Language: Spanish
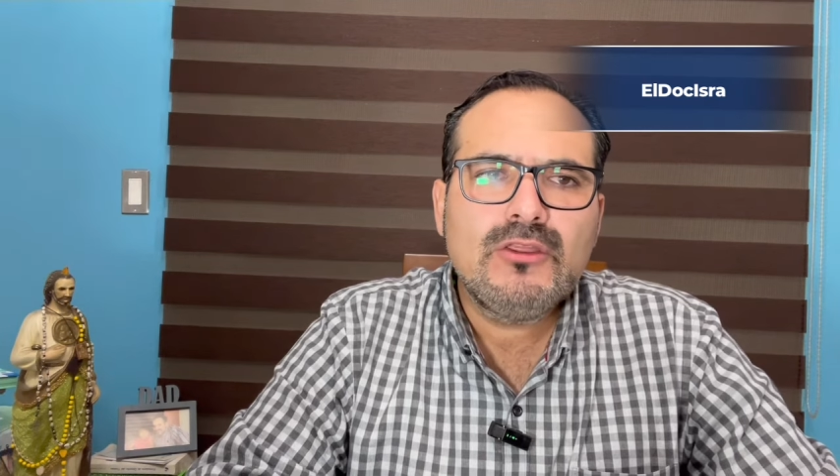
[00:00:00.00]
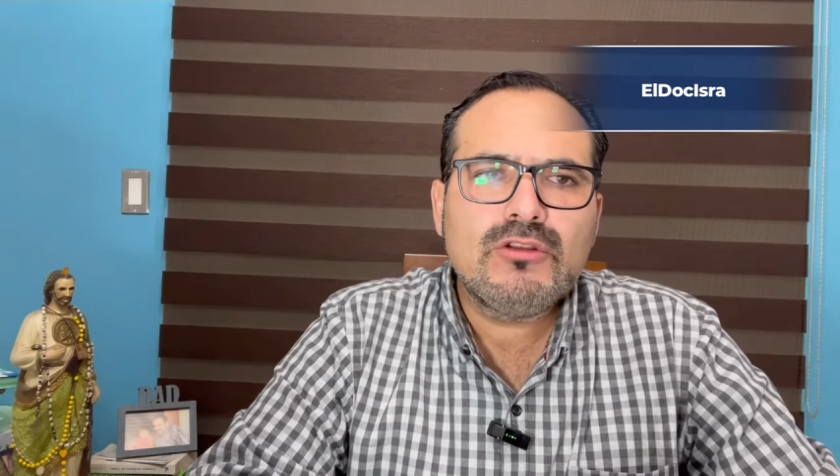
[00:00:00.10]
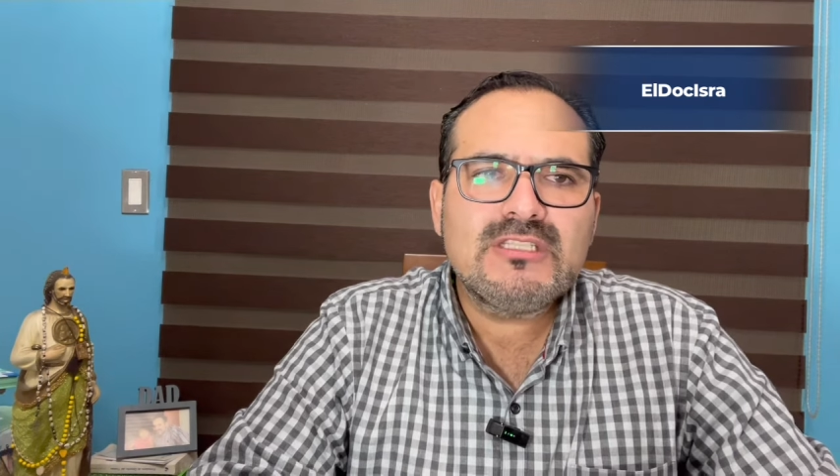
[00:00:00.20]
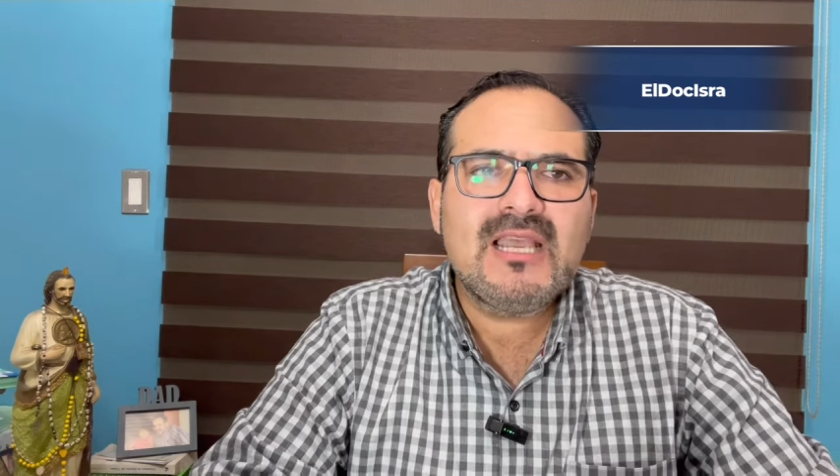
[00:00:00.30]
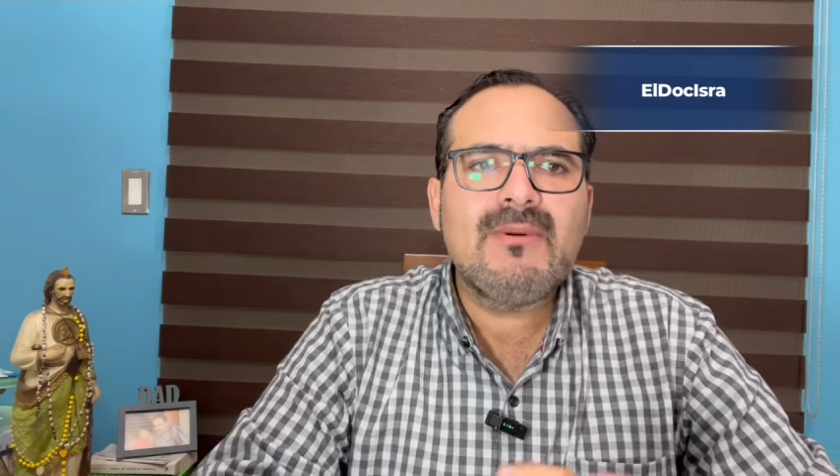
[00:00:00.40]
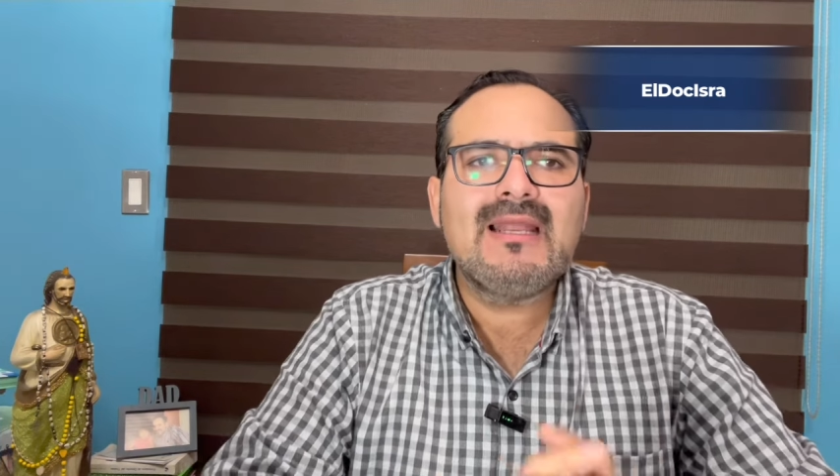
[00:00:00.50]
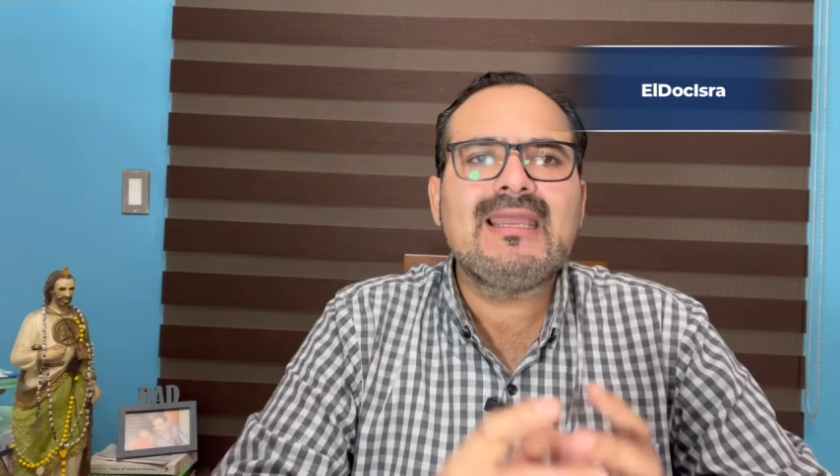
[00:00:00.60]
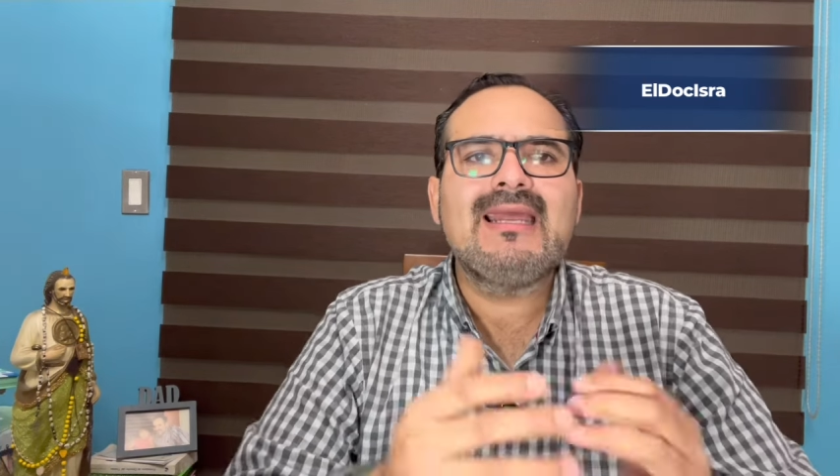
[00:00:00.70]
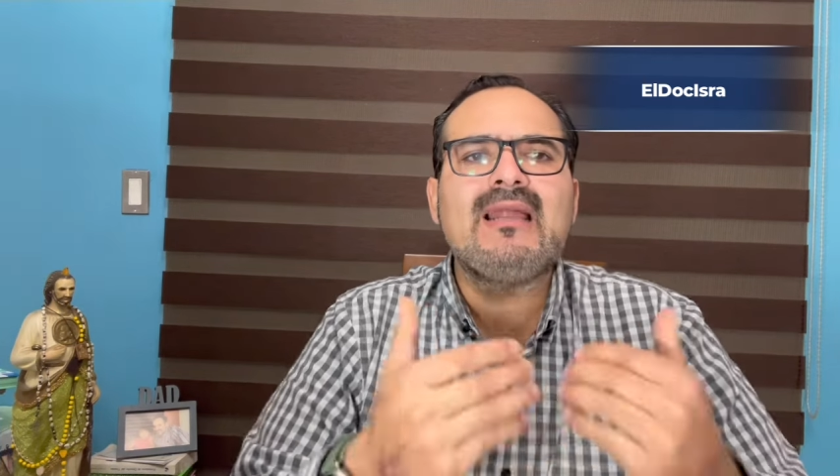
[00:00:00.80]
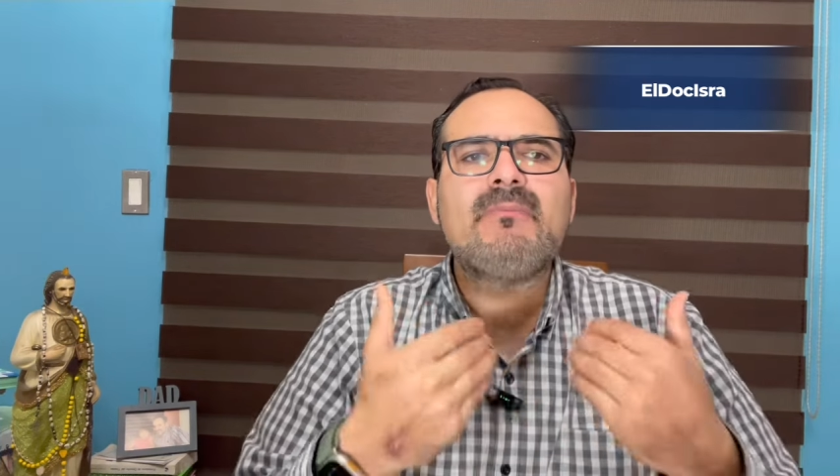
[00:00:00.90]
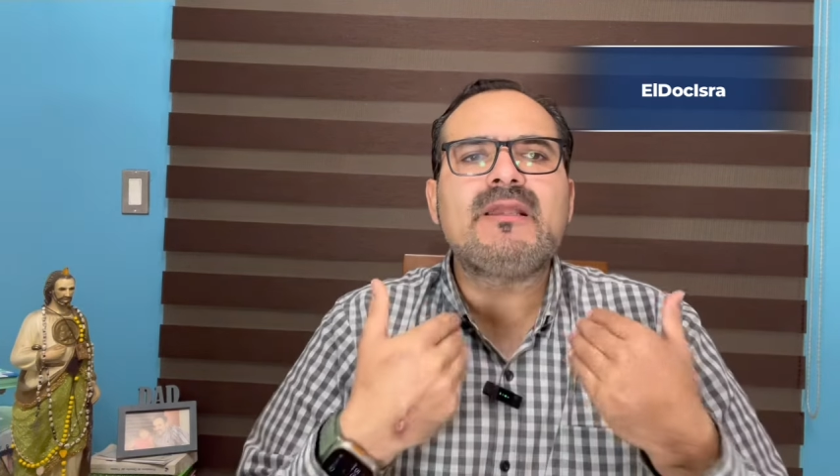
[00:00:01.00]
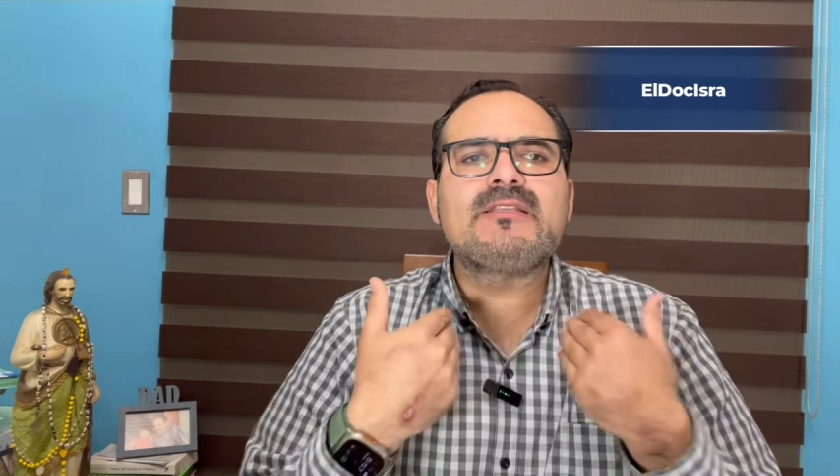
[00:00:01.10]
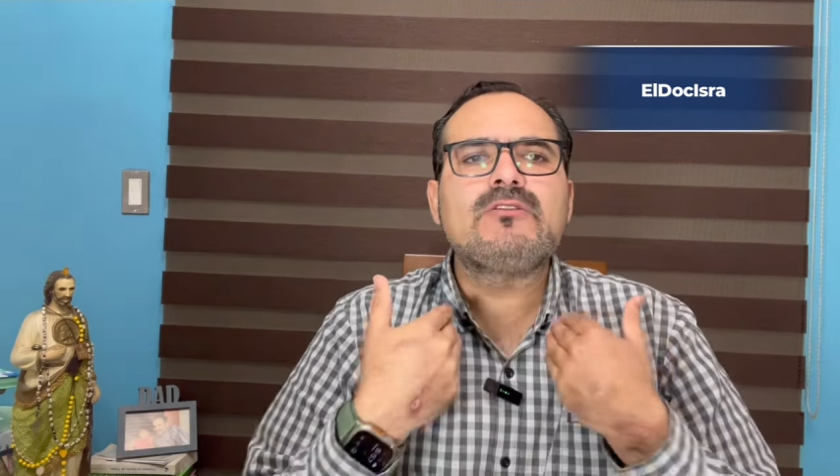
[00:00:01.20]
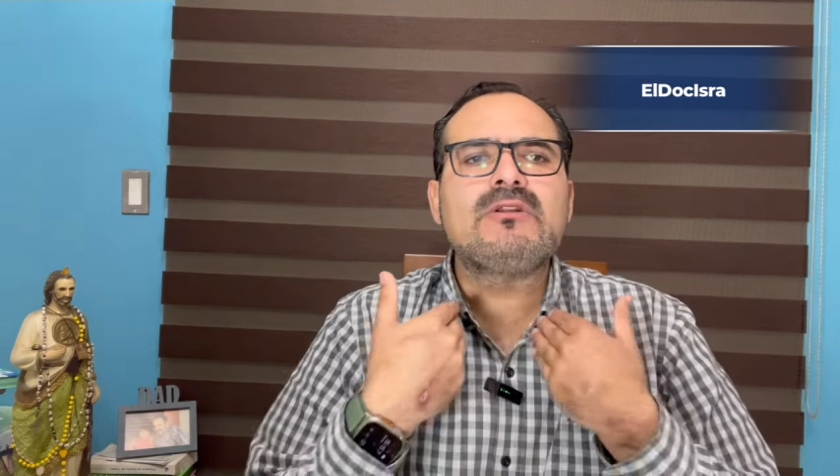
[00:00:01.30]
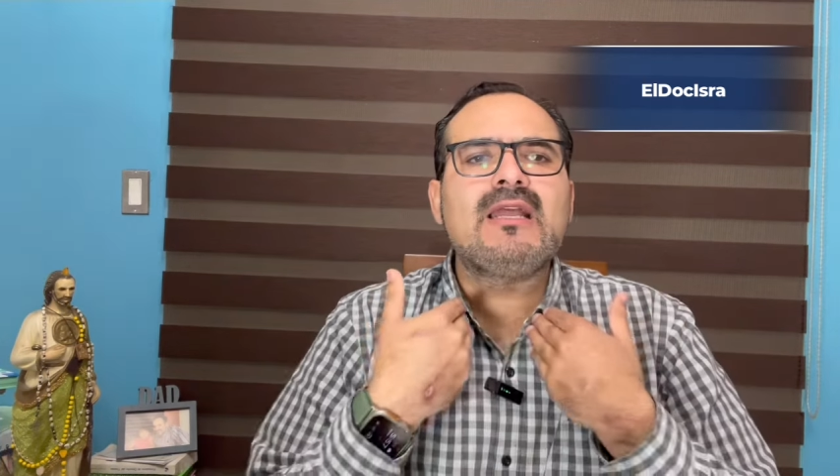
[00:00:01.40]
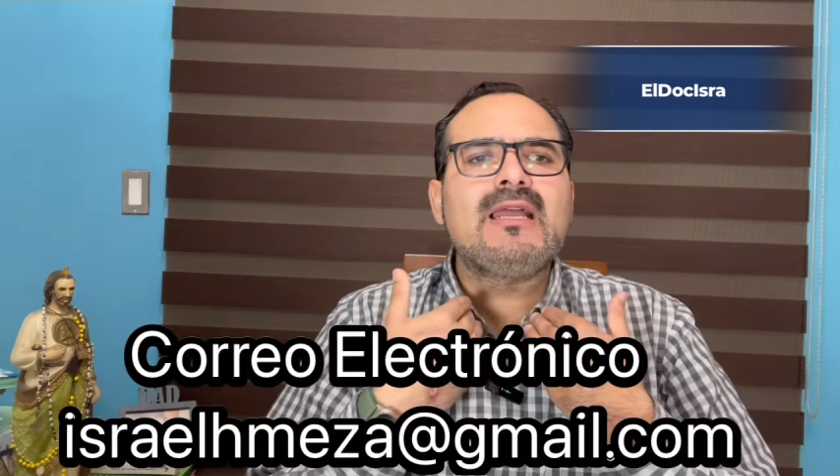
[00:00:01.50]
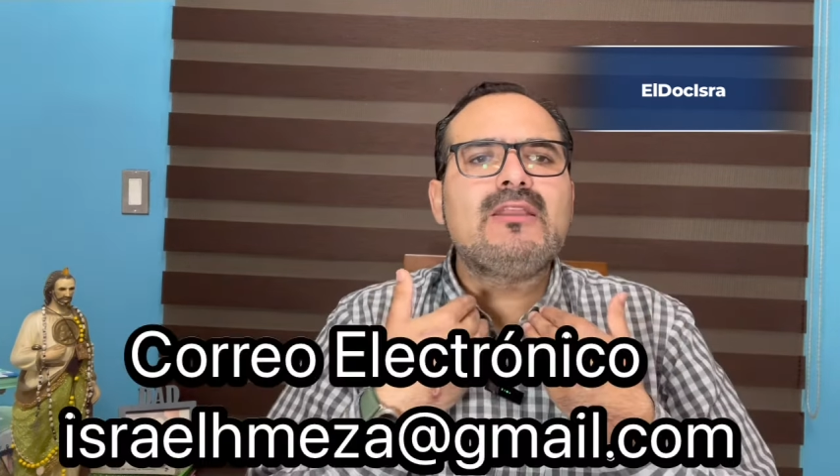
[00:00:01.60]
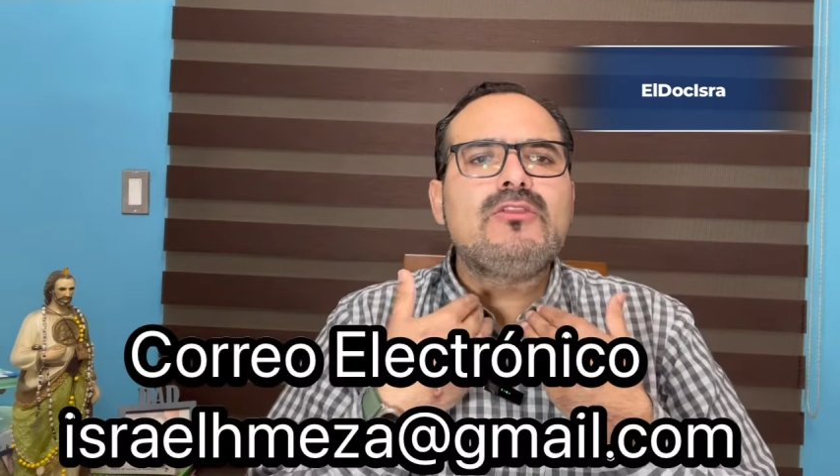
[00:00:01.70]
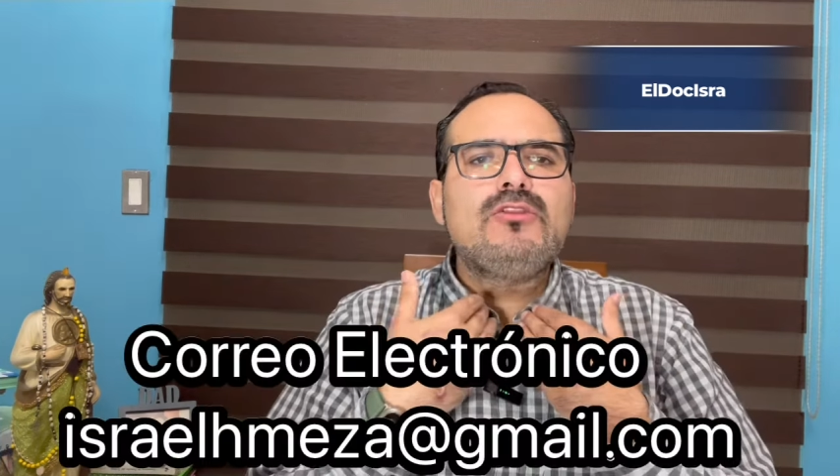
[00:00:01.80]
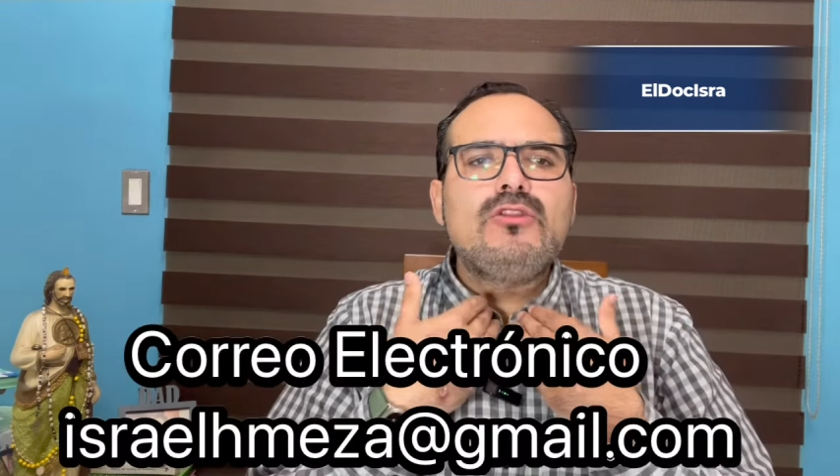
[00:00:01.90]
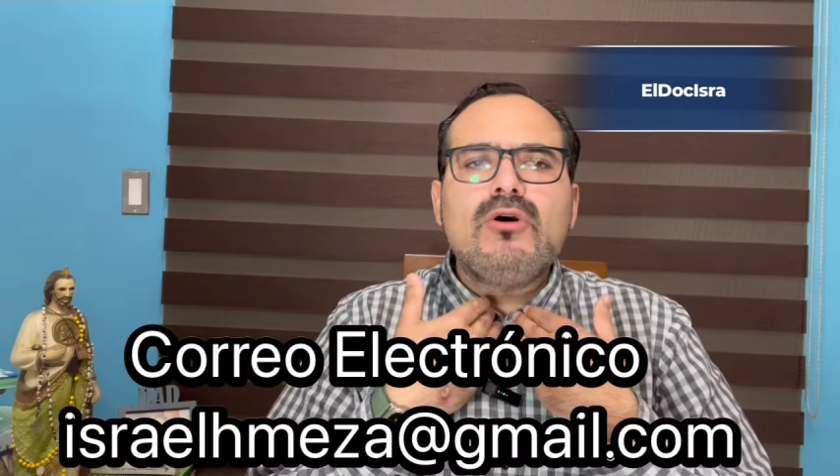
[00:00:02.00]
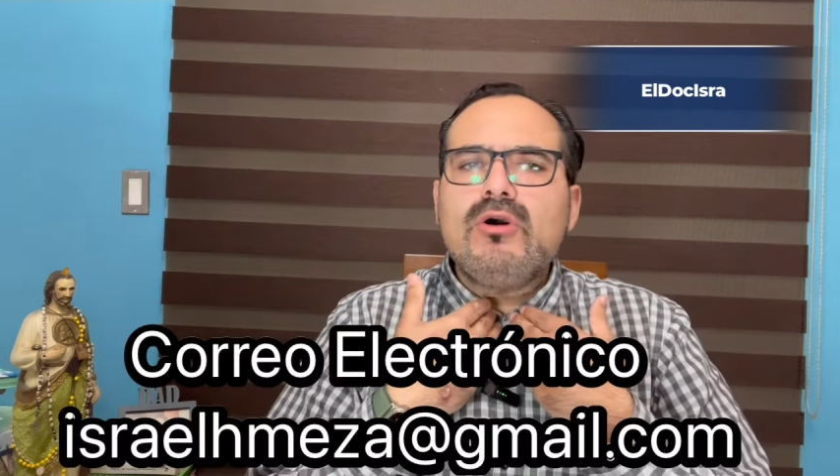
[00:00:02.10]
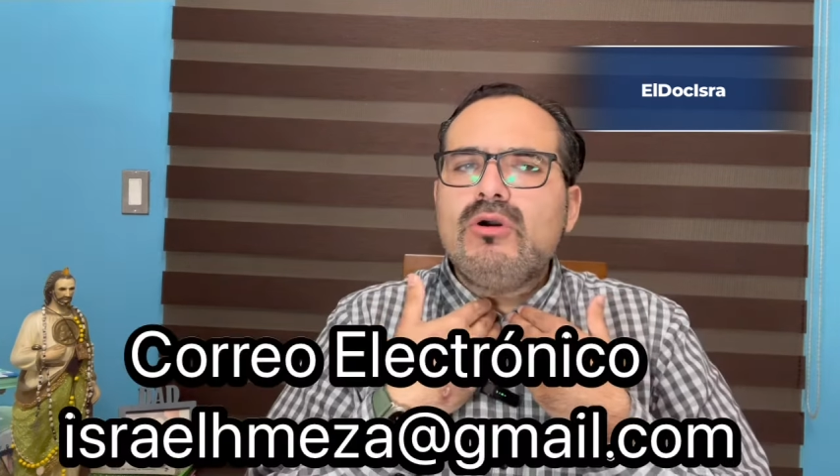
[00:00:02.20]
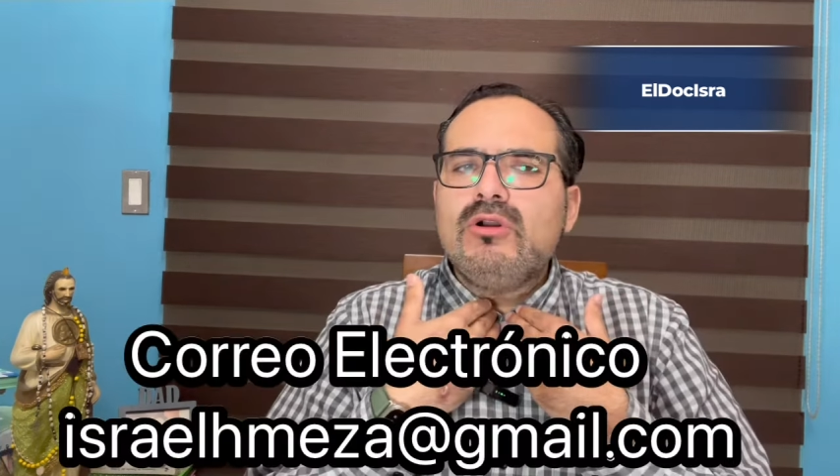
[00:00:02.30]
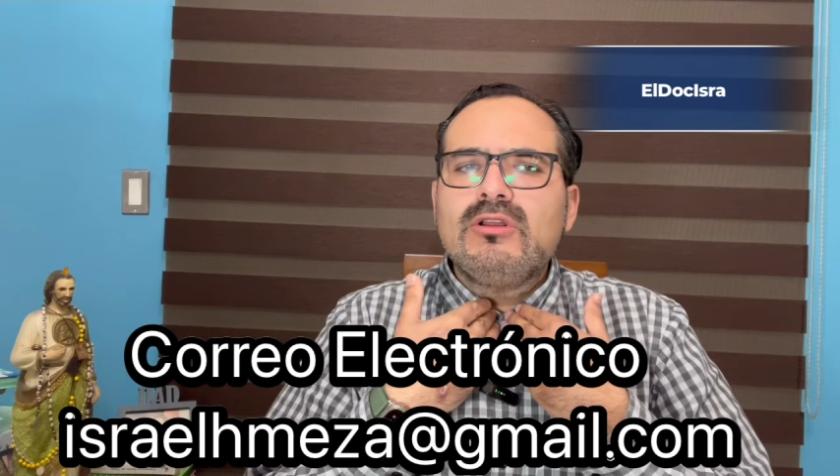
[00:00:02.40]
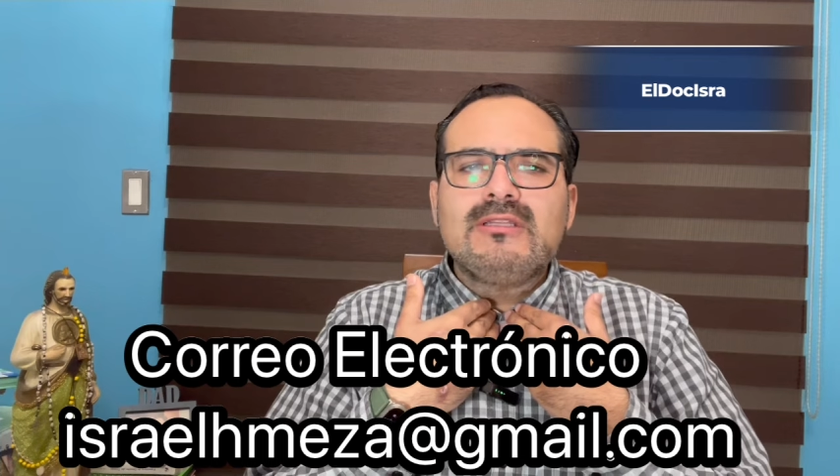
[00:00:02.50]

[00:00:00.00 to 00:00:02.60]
nos habla que la persona no